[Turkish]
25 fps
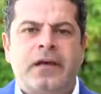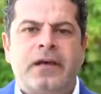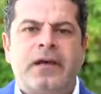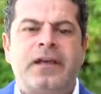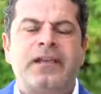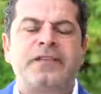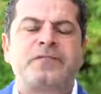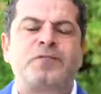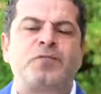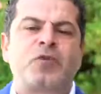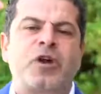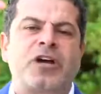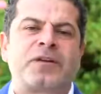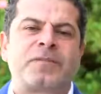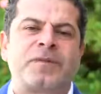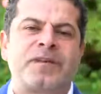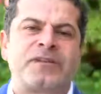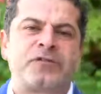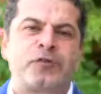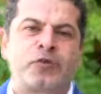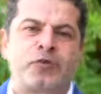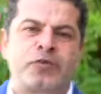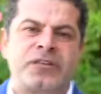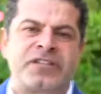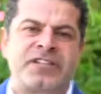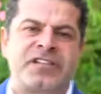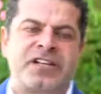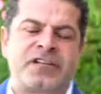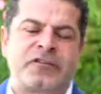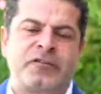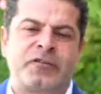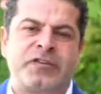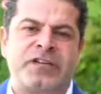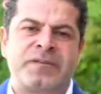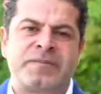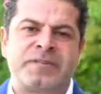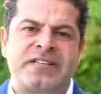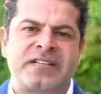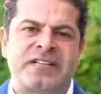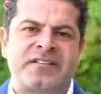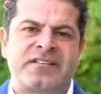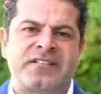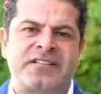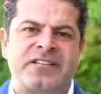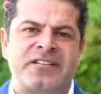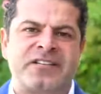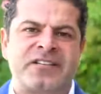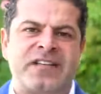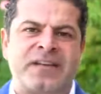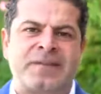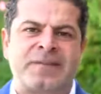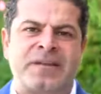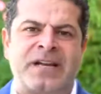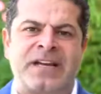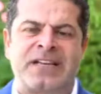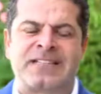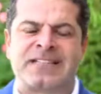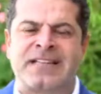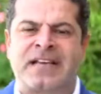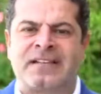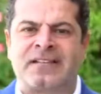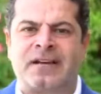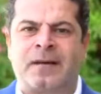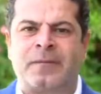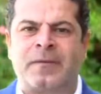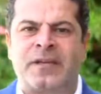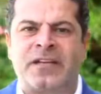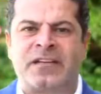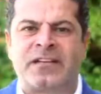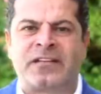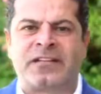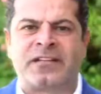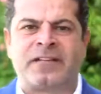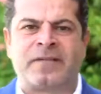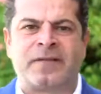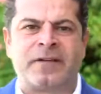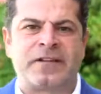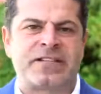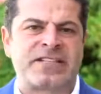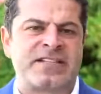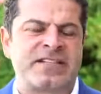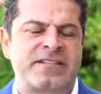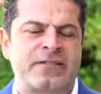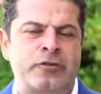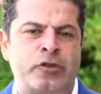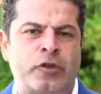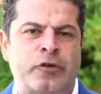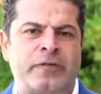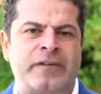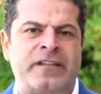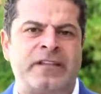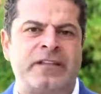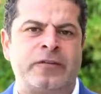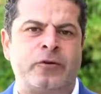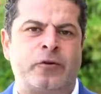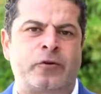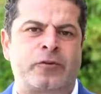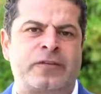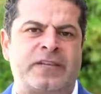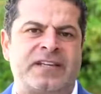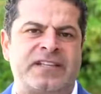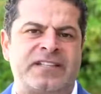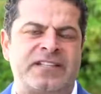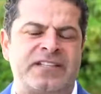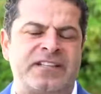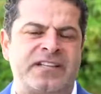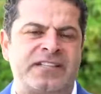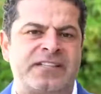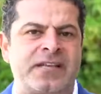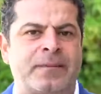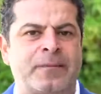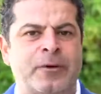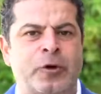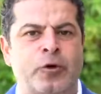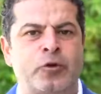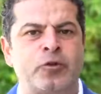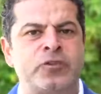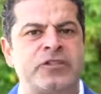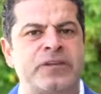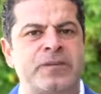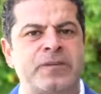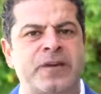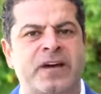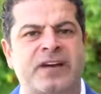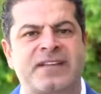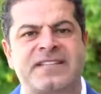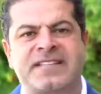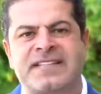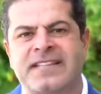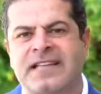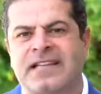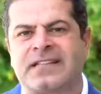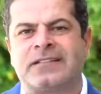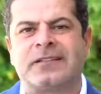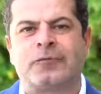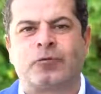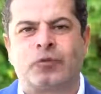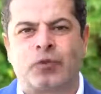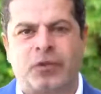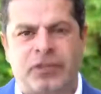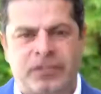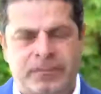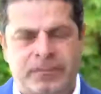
Evet Burak Bey çok teşekkür ederim. Sevgili seyirciler birazdan Amerika'da Washington'a ve New York'a gideceğiz ama önce bir Atina'da duralım.